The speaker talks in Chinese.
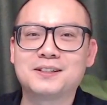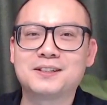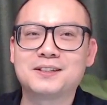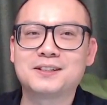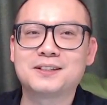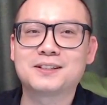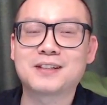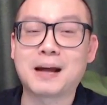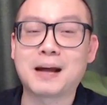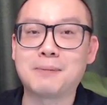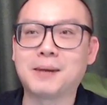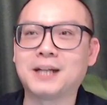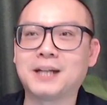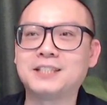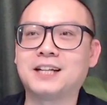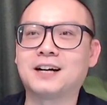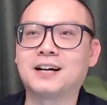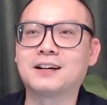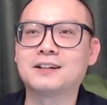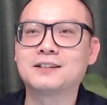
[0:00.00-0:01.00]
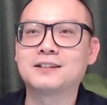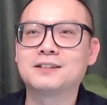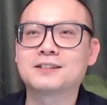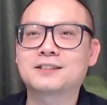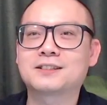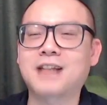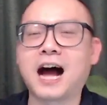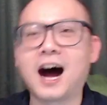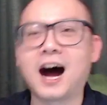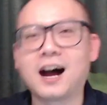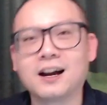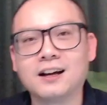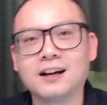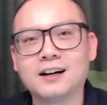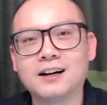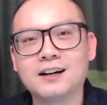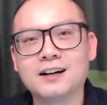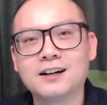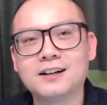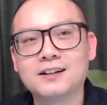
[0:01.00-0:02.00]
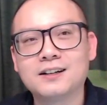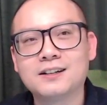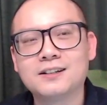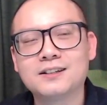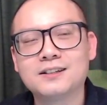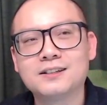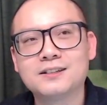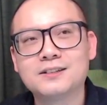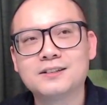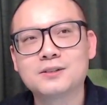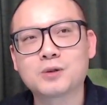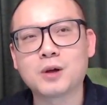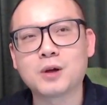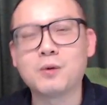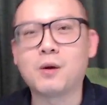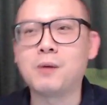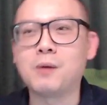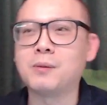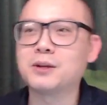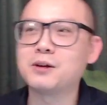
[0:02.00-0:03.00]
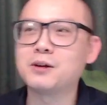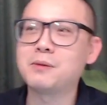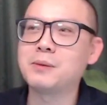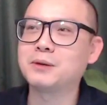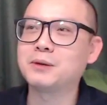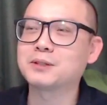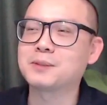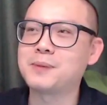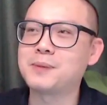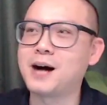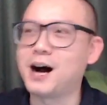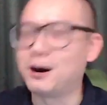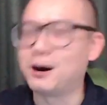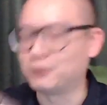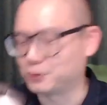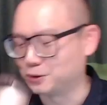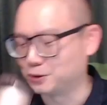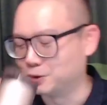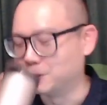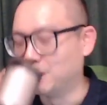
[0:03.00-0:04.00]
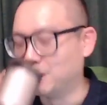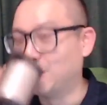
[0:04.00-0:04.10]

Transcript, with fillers: 坦白讲，答了。 对我们又没有什么好处，